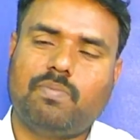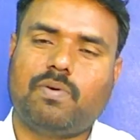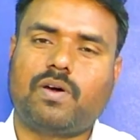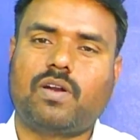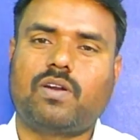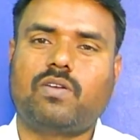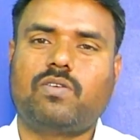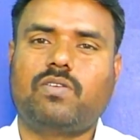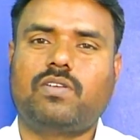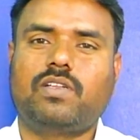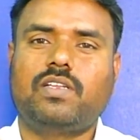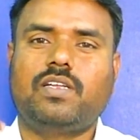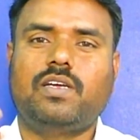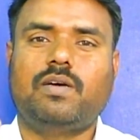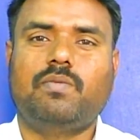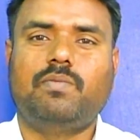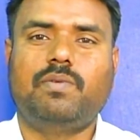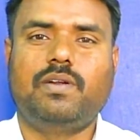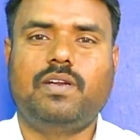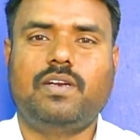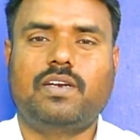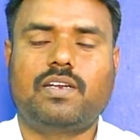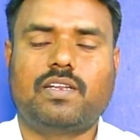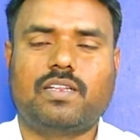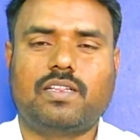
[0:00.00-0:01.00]
பரவுறது
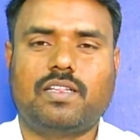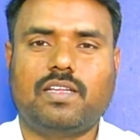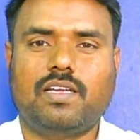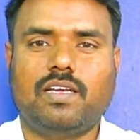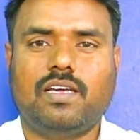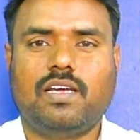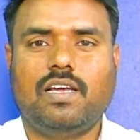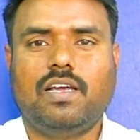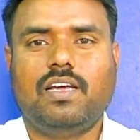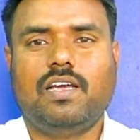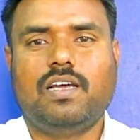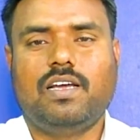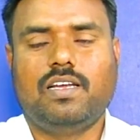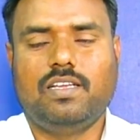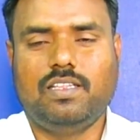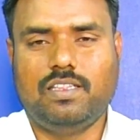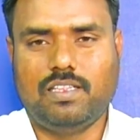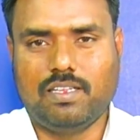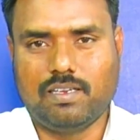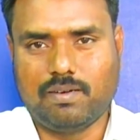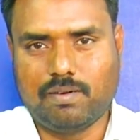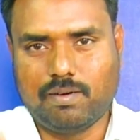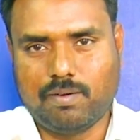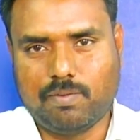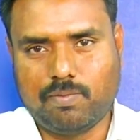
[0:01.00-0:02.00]
அப்படின்றது
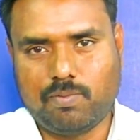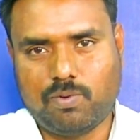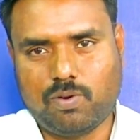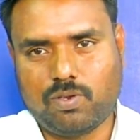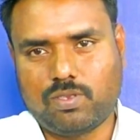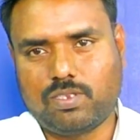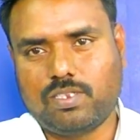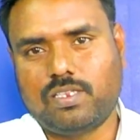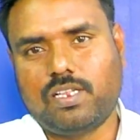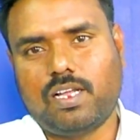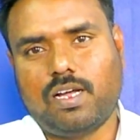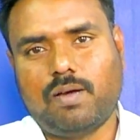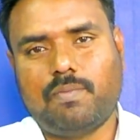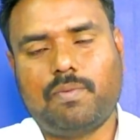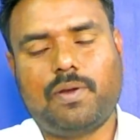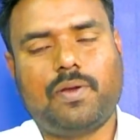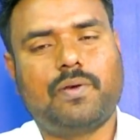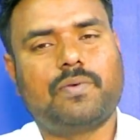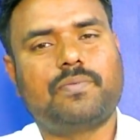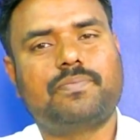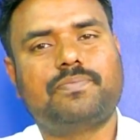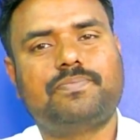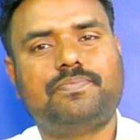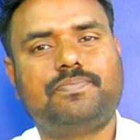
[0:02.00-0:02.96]
இதை பொறுத்து தான் அமையும்